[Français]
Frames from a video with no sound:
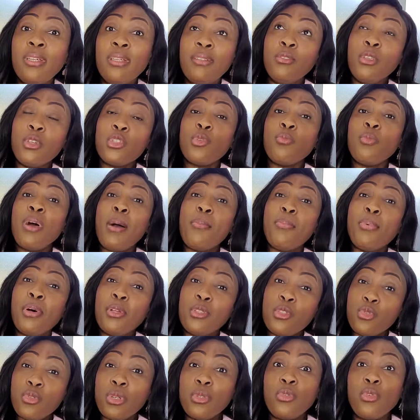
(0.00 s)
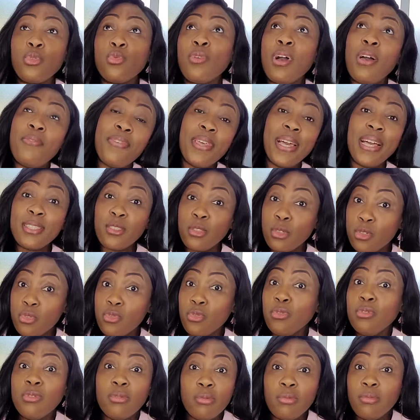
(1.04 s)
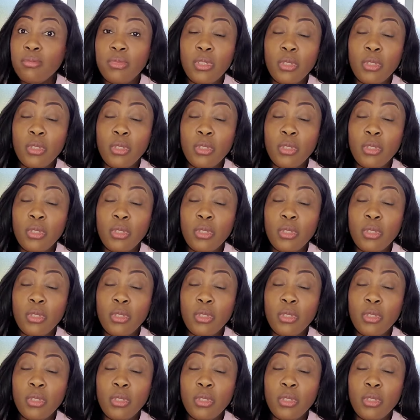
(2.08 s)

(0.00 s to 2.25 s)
non seulement à prendre soin de toi, à faire attention